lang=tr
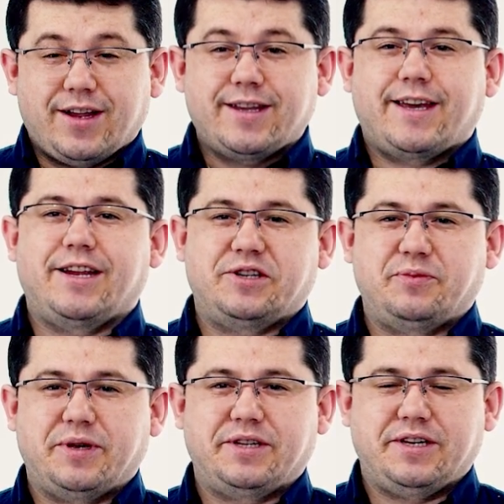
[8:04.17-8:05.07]
da
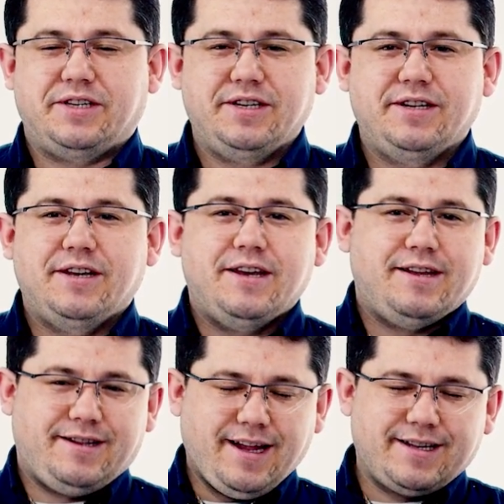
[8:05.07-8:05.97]
gelişmesi için
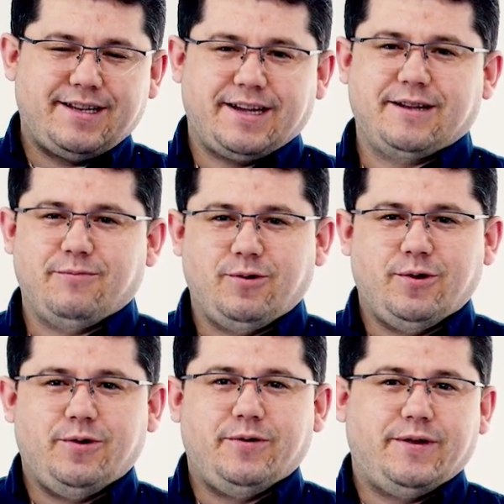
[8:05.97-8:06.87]
destekte
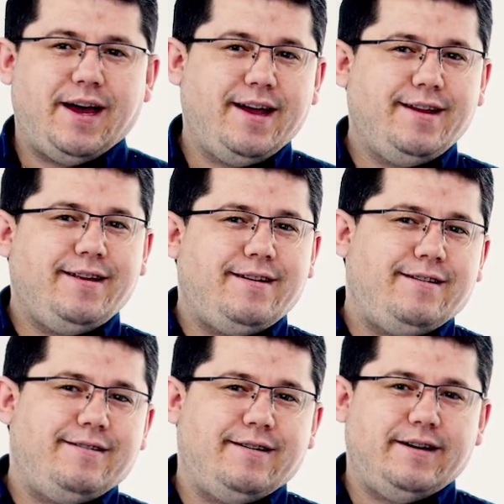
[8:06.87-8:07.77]
bulunun. Yani
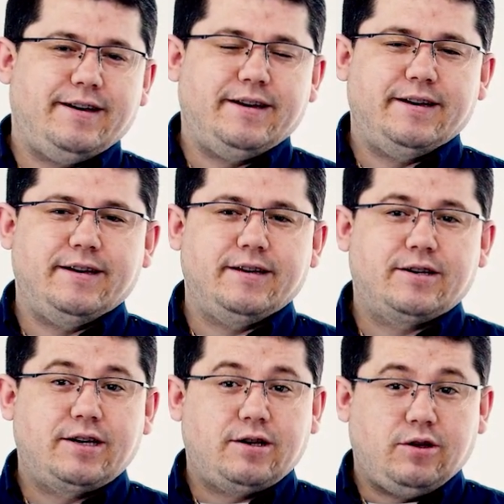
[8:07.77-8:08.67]
e,
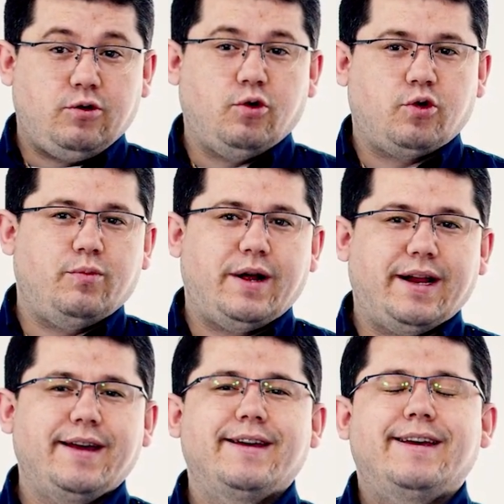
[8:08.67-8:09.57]

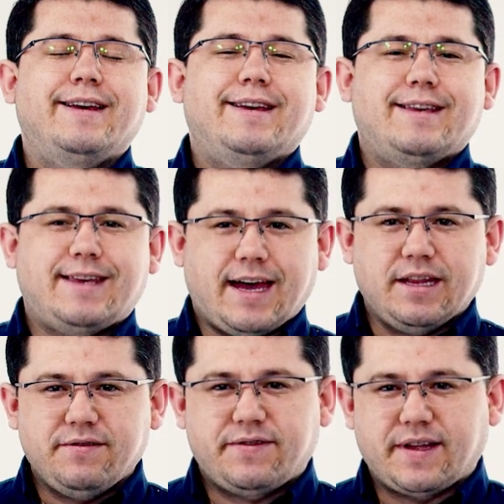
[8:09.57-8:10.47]
yorumlara
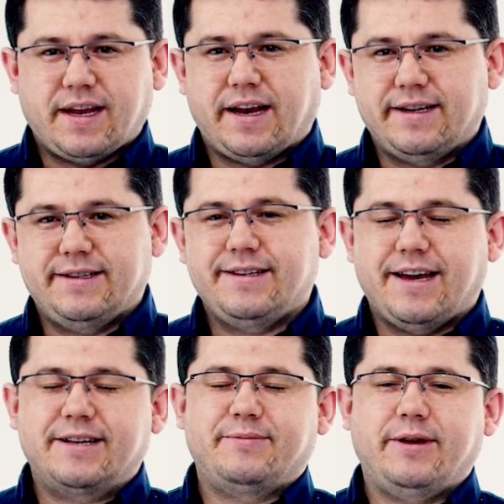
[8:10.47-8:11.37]
kendi fikirlerinizi
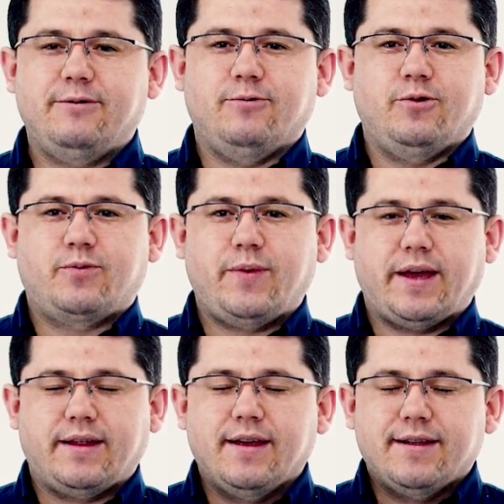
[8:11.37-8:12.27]
yazmayı
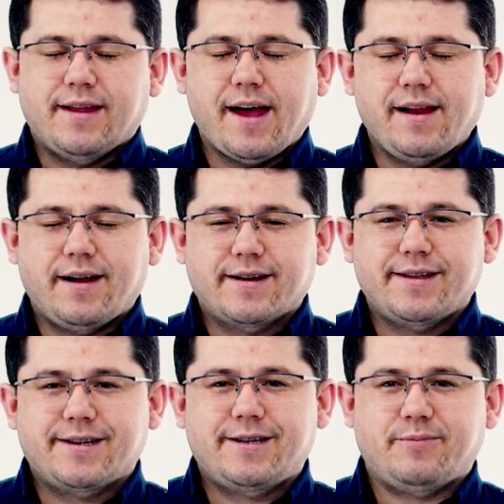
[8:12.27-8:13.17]
unutmayın. Değerli
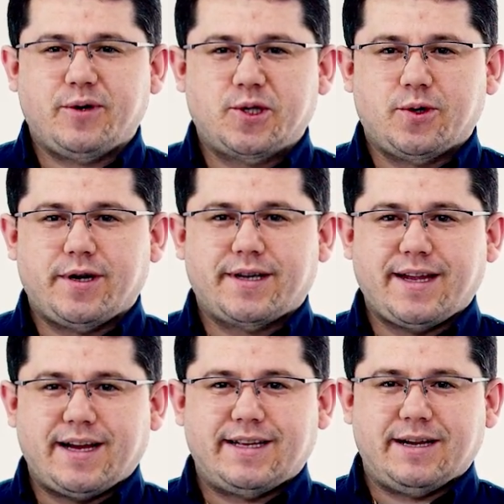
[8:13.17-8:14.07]
arkadaşlar bir sonraki
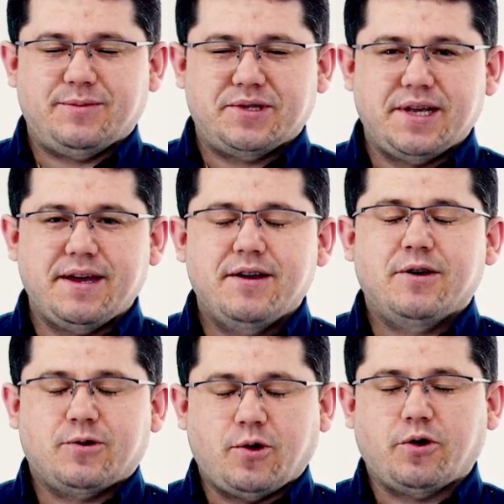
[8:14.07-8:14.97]
derslerimizde
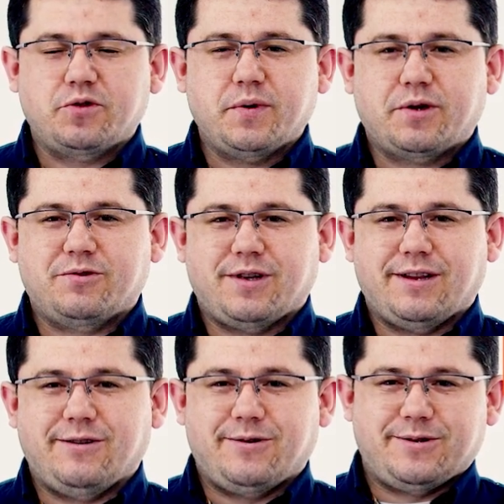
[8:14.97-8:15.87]
görüşmek üzere
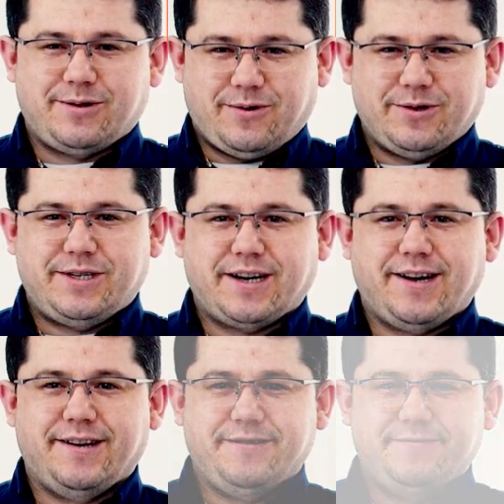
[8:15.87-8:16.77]
diyoruz. Hoşçakalın.